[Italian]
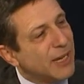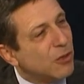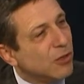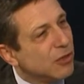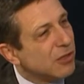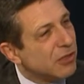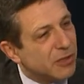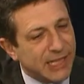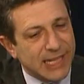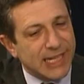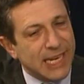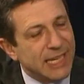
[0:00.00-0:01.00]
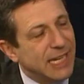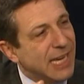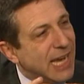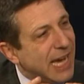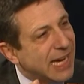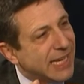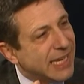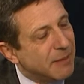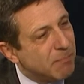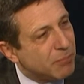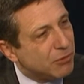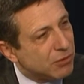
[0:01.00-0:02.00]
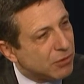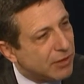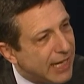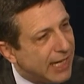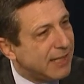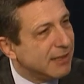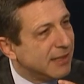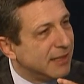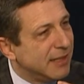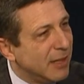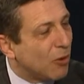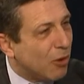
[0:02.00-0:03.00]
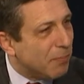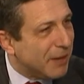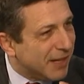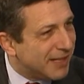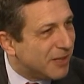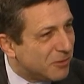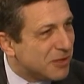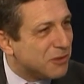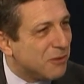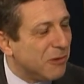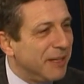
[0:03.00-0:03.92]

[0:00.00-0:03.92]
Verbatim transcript: Ecco, onorevole Gargani, a che punto è l'Europa in questo